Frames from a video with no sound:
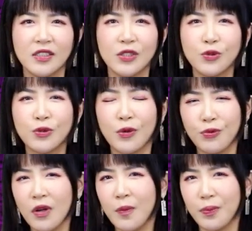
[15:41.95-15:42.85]
就算
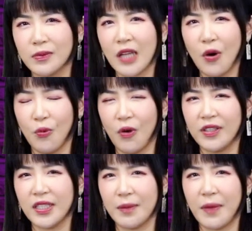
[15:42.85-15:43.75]
约不到
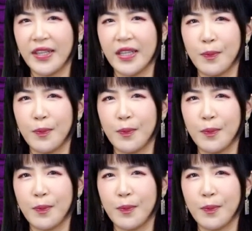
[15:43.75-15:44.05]
我，你们